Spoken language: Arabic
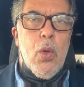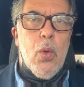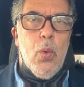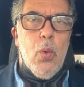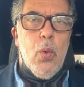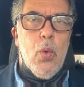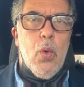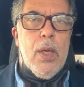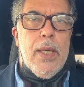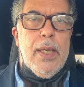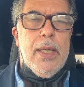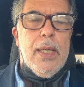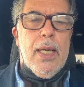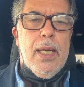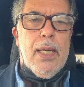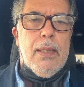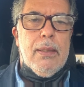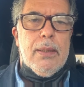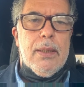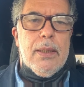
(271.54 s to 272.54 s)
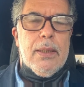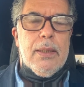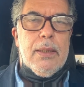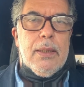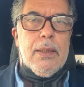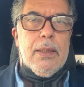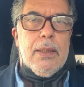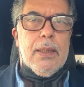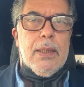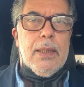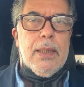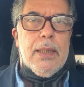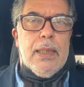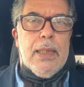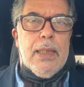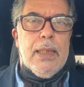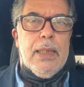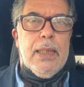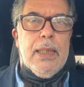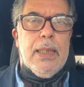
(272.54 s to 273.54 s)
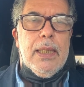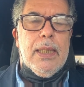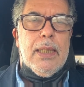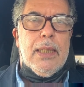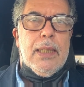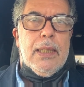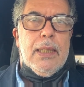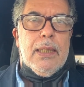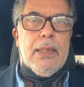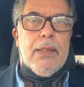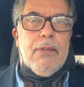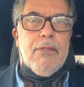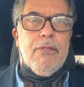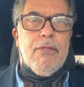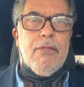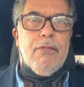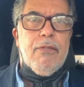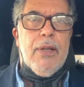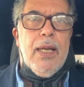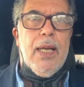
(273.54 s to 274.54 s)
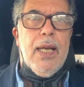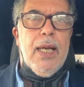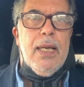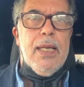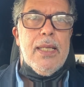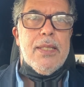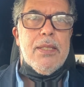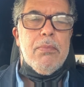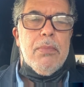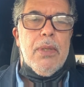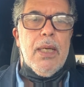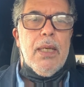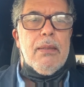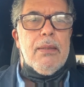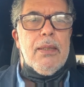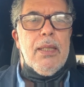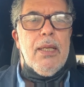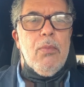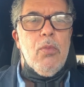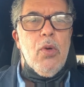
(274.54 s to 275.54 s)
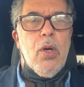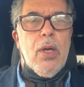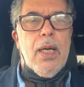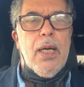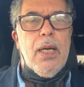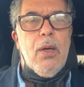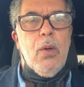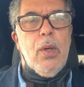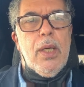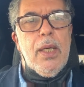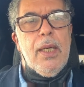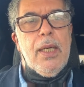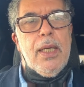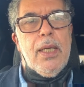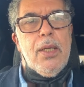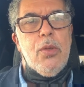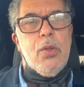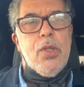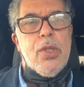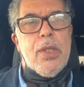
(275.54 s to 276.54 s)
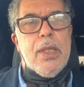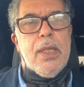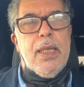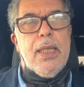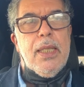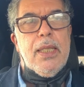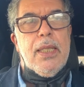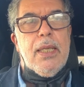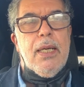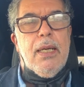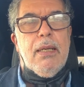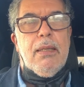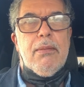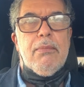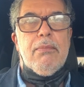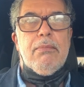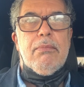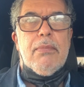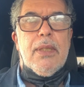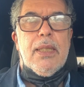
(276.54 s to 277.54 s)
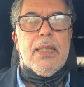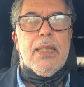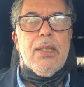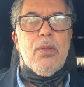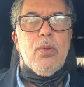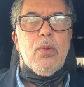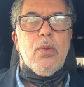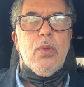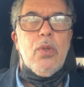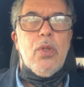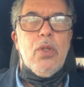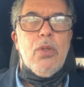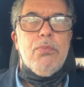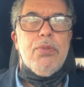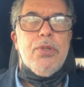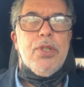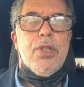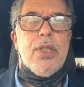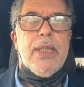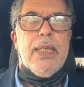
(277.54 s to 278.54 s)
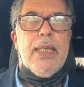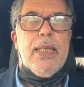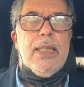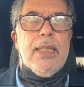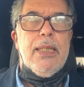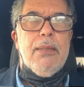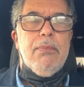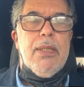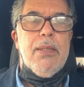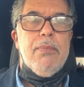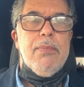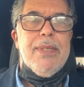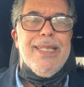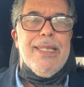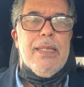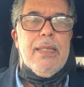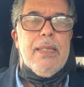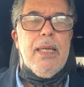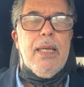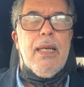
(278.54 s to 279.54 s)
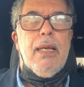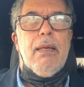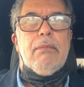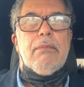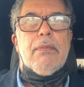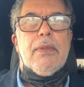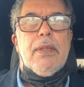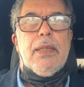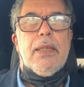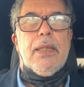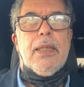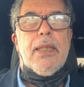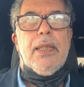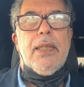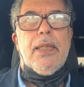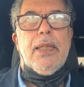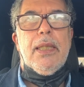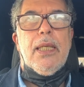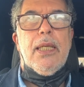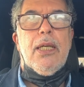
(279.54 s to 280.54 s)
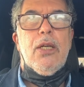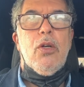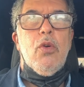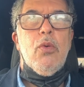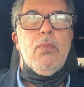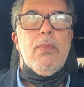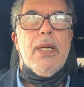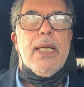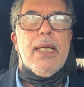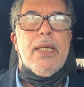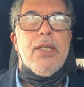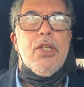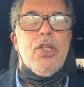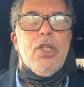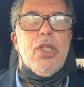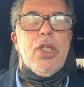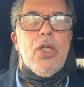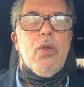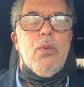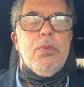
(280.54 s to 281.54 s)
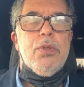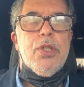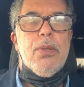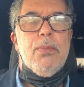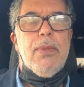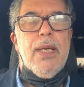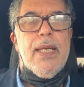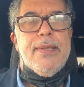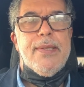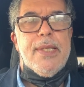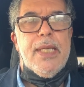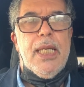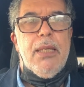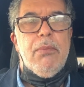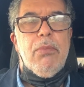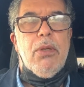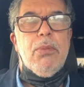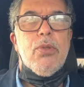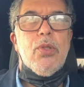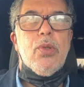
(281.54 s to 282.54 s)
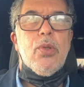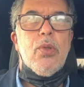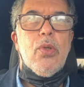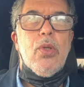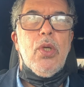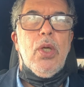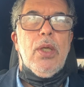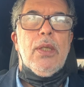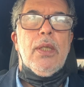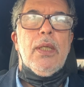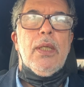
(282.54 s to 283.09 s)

وهنا آه، يعني آه، في حالة ما المقاولة أو الشركة ما كتقومش يعني بالامتثال يعني أو ما كتجاوبش مع صاحب المشروع